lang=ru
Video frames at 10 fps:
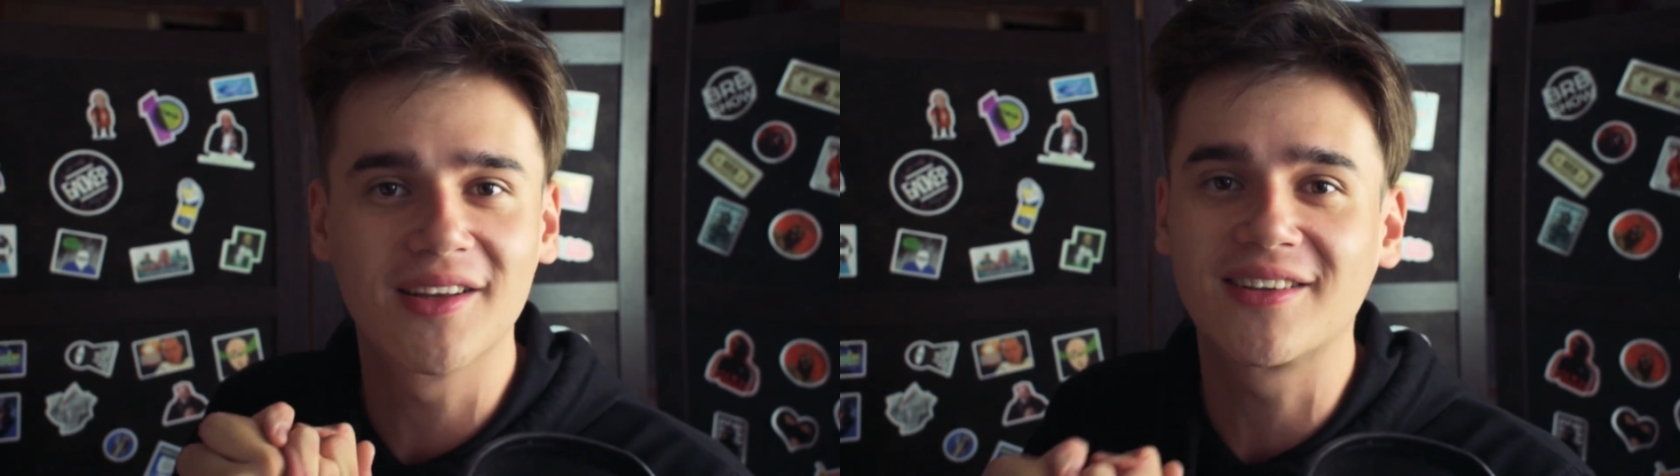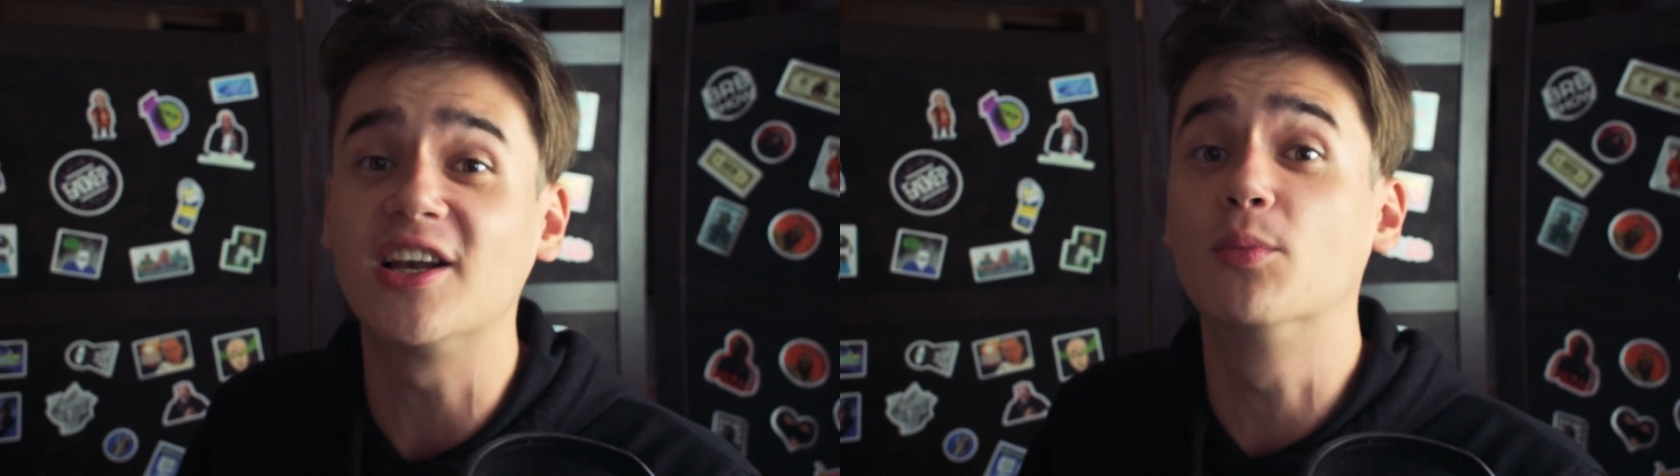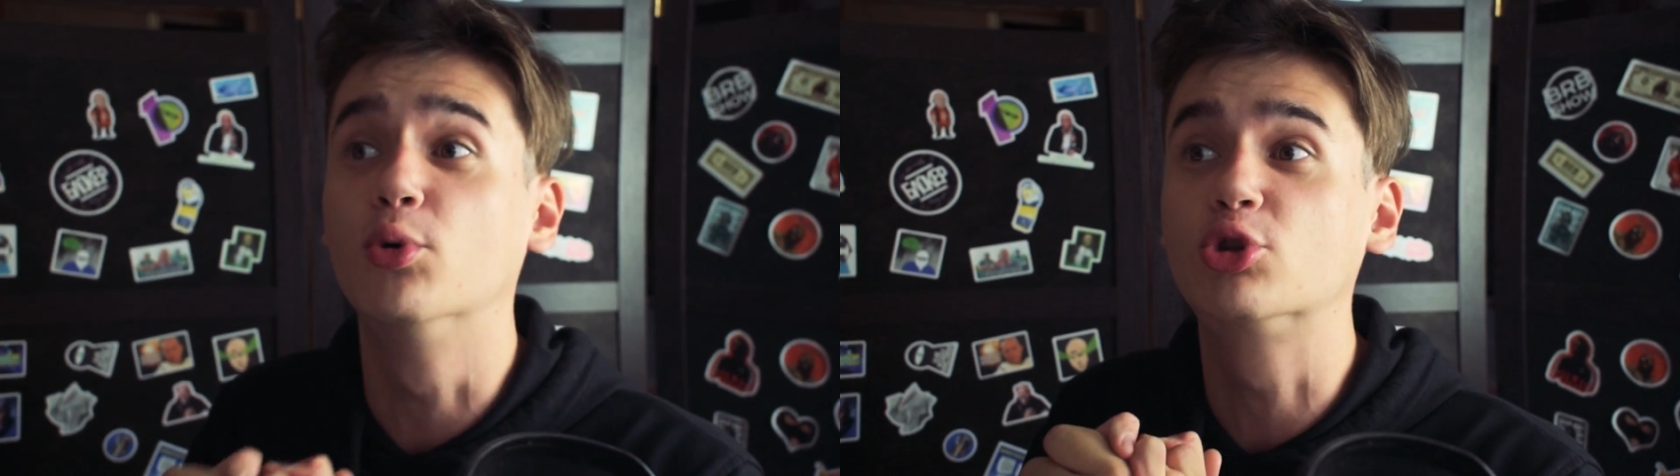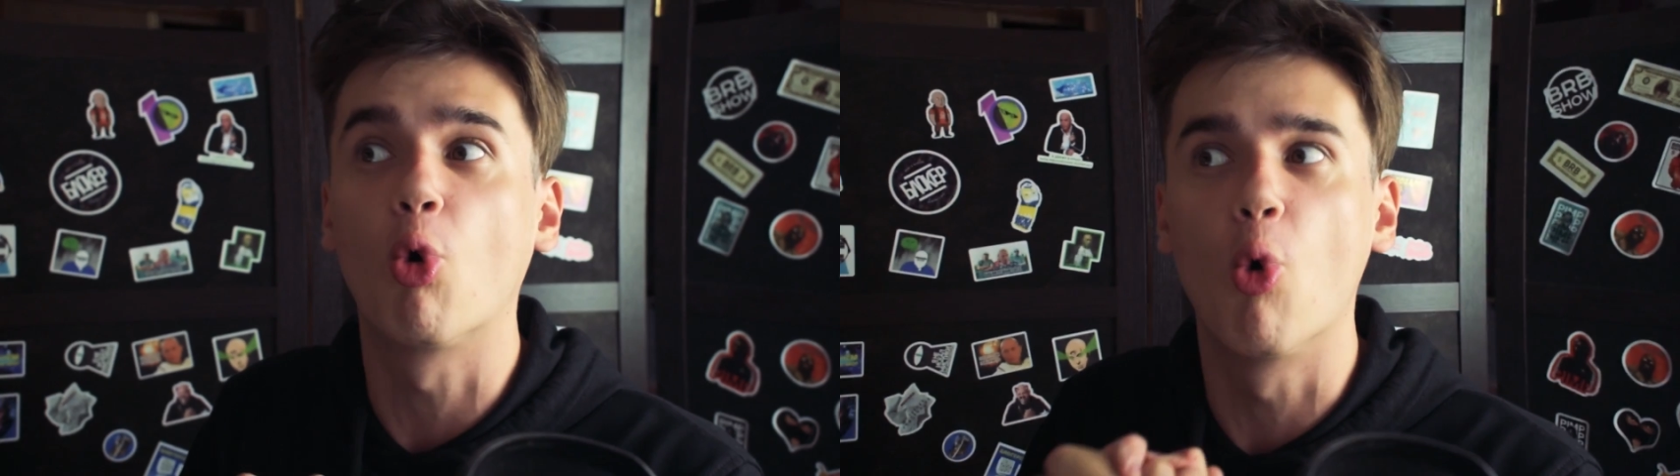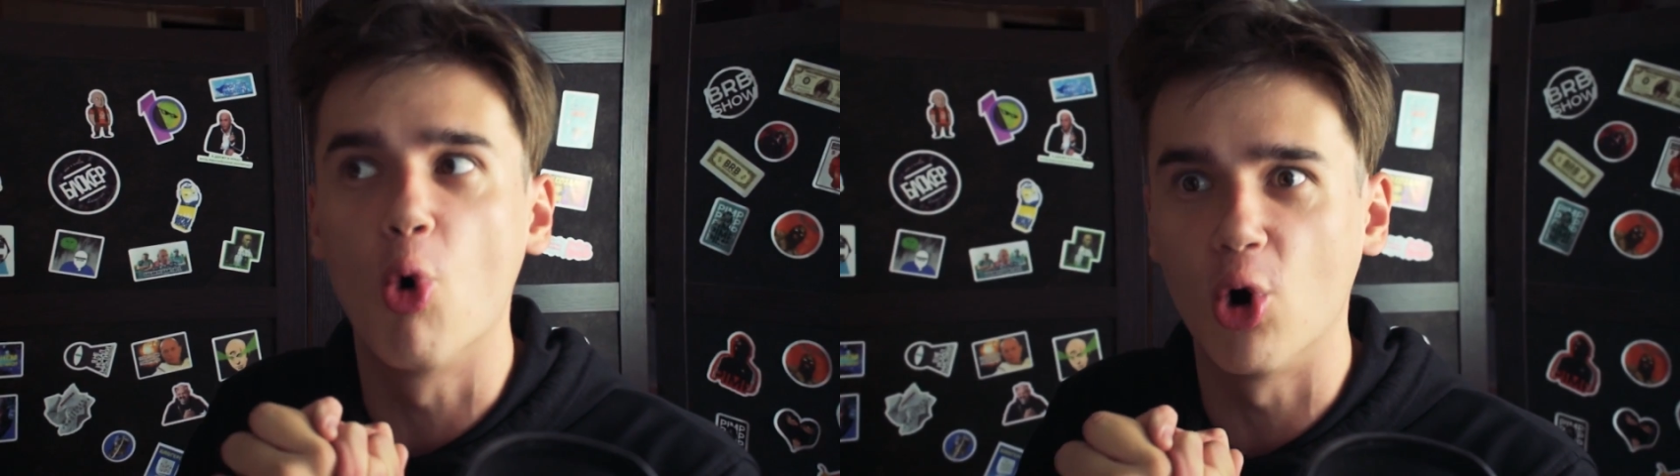на канале будет
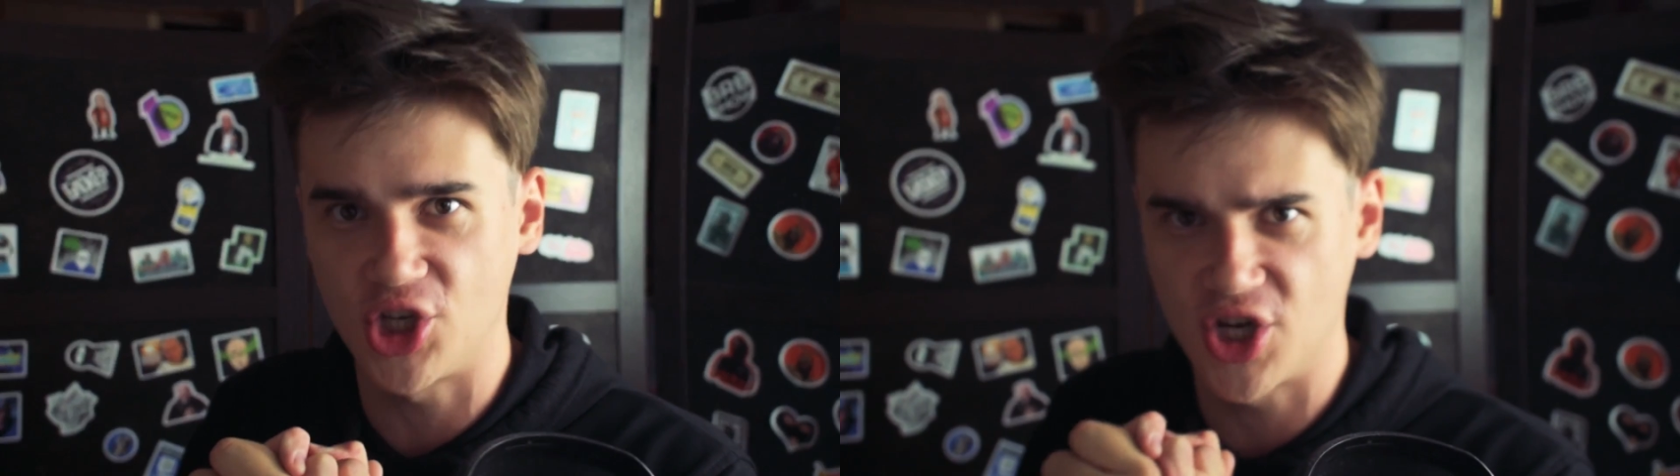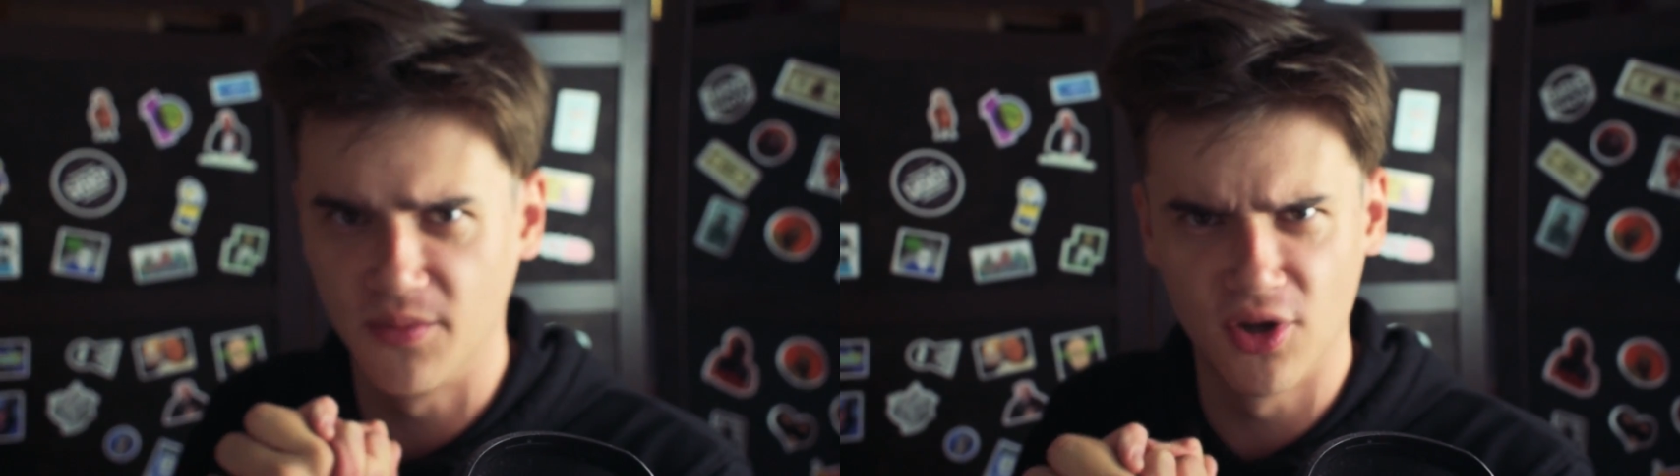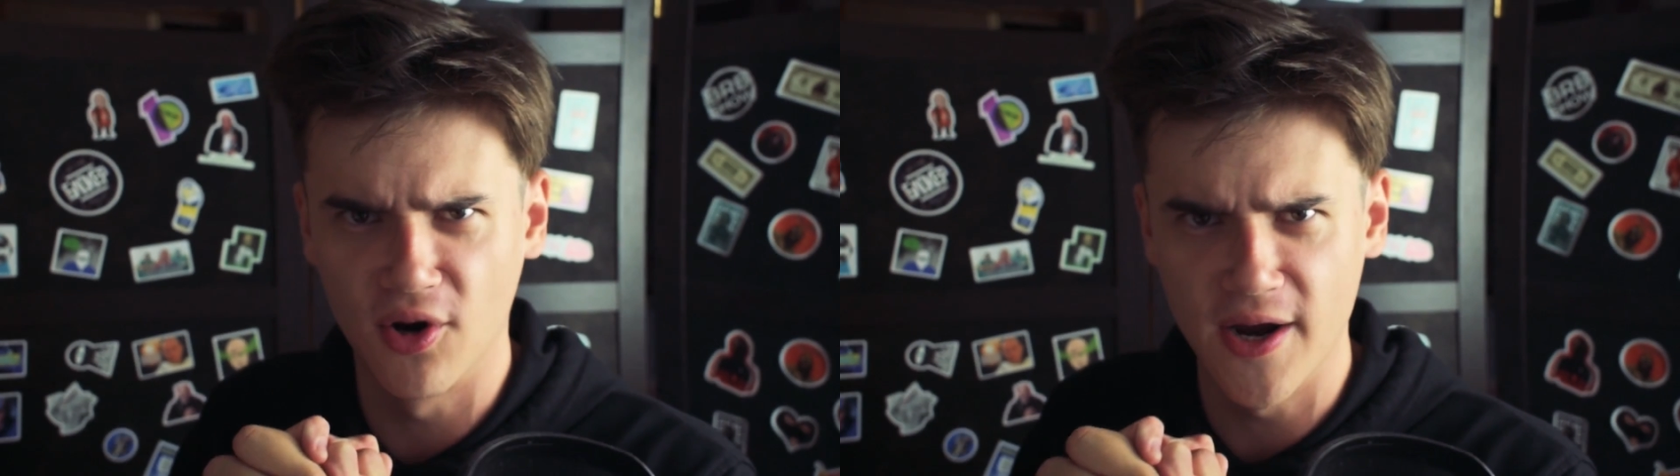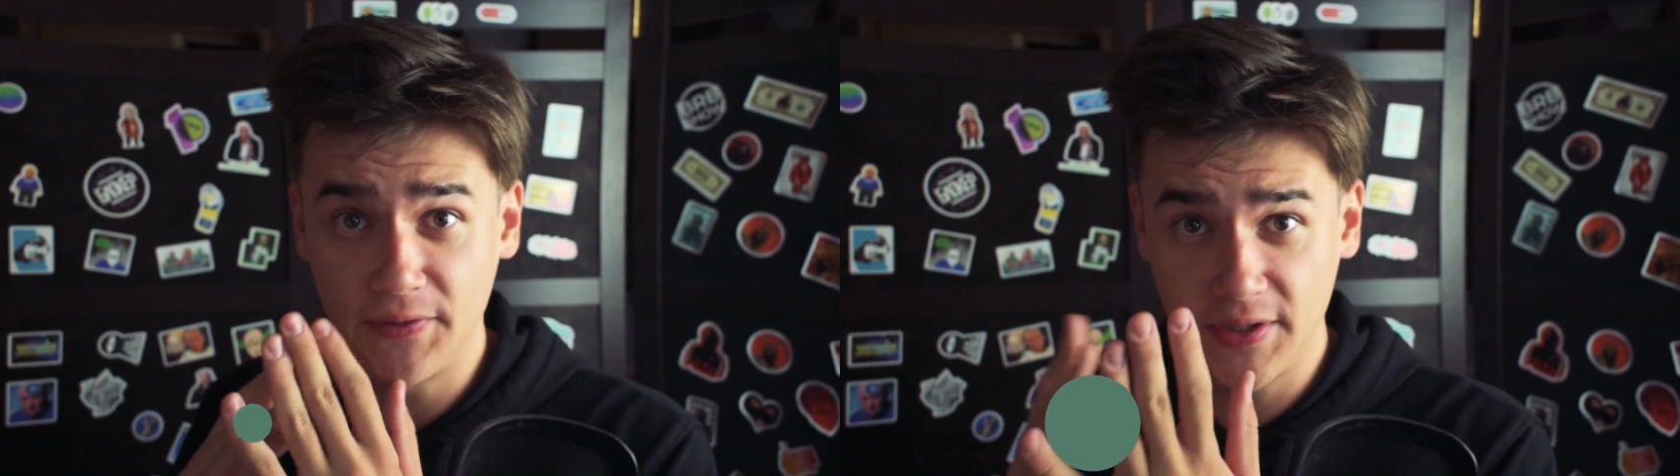очень много.